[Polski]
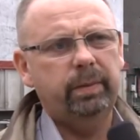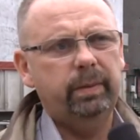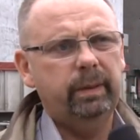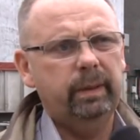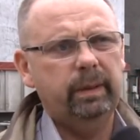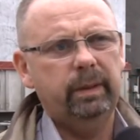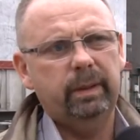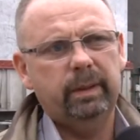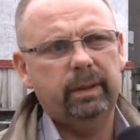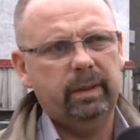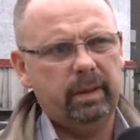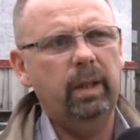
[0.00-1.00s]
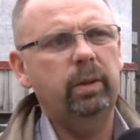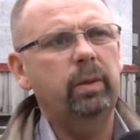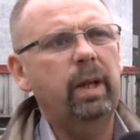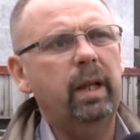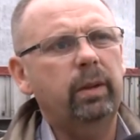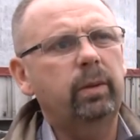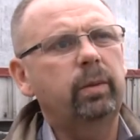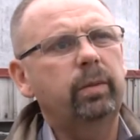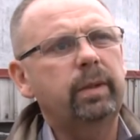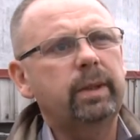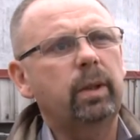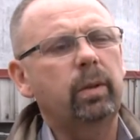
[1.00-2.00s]
e, ze względu na tą
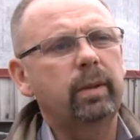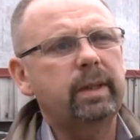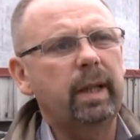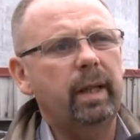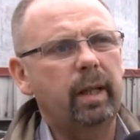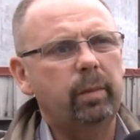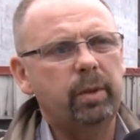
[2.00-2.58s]
wysoką cenę.